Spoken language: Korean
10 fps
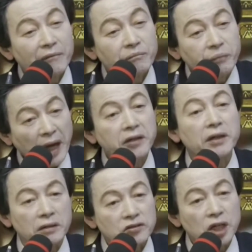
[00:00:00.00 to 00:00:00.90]

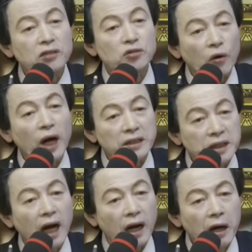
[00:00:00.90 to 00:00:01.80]
백경, 천조가
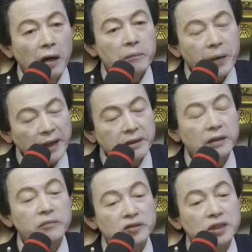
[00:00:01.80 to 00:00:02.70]
아니라
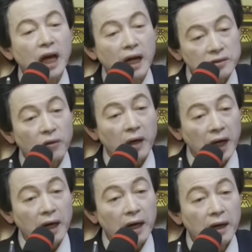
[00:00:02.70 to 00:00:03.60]
백경 분지이야
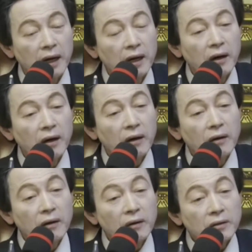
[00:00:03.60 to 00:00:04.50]
아토가.
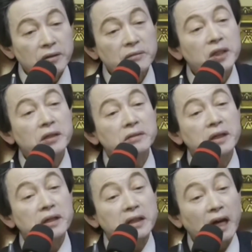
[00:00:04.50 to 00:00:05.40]
그러면
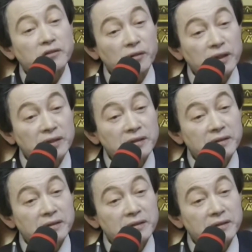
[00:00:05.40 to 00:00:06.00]
헌데레드 아토는